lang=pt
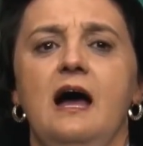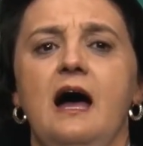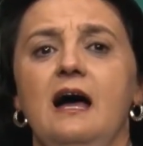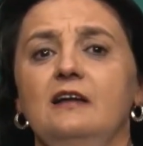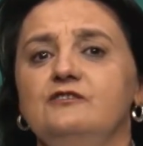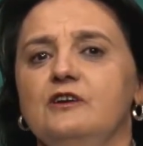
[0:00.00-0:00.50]

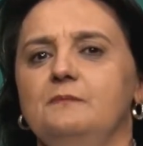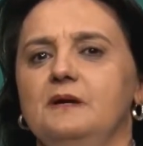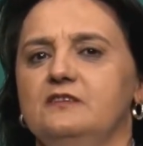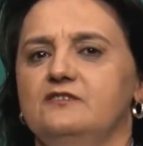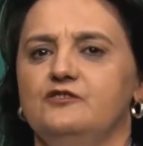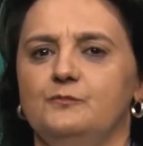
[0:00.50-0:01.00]
A
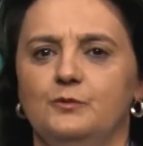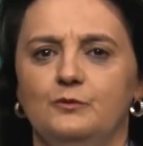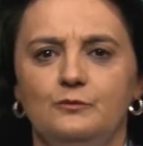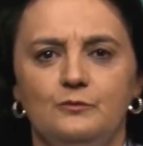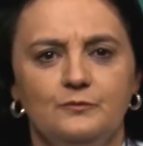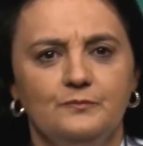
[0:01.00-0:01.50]
diabetes tipo
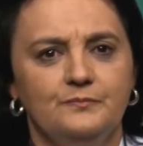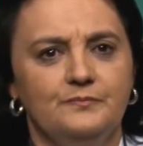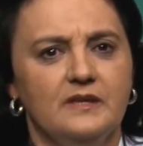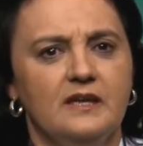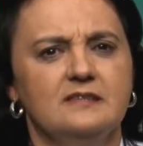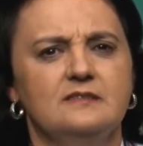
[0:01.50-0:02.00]
1,
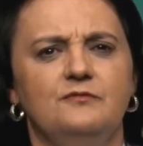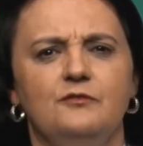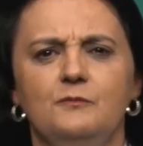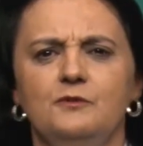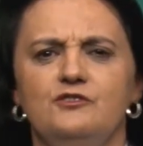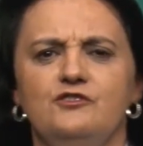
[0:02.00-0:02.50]
essa
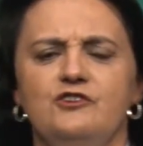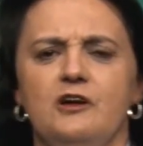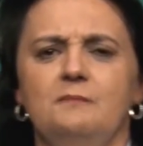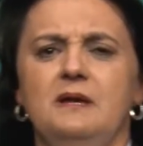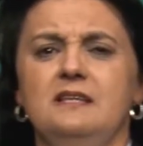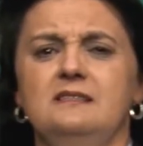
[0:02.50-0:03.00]
forma de
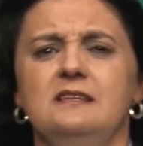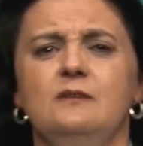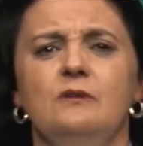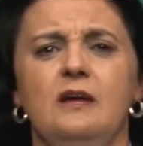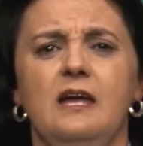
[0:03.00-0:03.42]
diabetes é, um,